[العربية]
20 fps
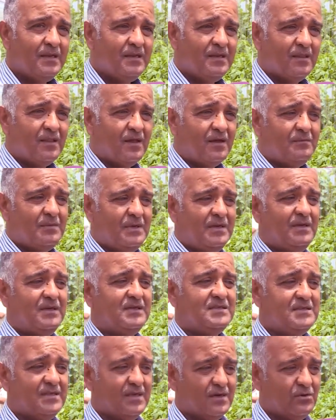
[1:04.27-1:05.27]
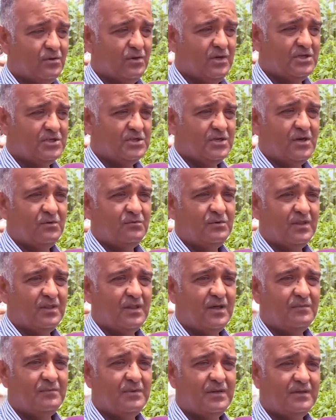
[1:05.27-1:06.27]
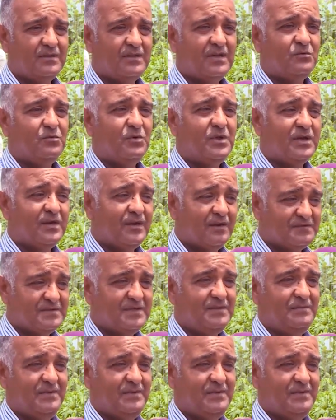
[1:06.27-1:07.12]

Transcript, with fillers: نظام السيركوليشن أو نظام التدوير نفس